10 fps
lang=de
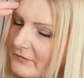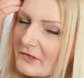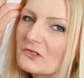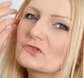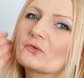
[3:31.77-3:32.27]

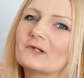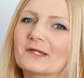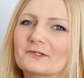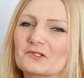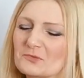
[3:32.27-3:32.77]
Wenn die
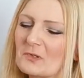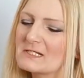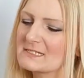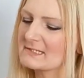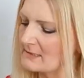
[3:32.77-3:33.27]
Schokolade
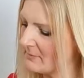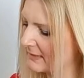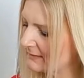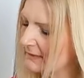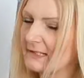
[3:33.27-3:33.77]
geschmolzen ist, dann
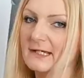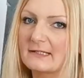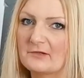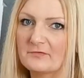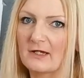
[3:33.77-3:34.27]
macht ihr den Herd
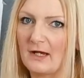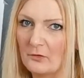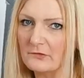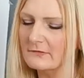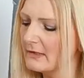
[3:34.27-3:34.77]
einfach
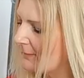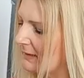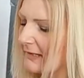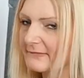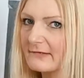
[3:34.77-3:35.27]
aus,
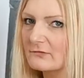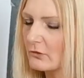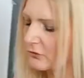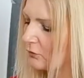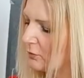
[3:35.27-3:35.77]
aber lasst das
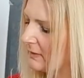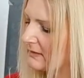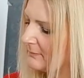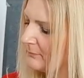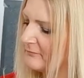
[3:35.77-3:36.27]
noch so über
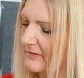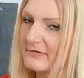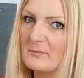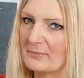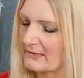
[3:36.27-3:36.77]
dem
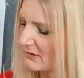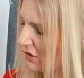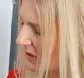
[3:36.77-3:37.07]
Wasserbad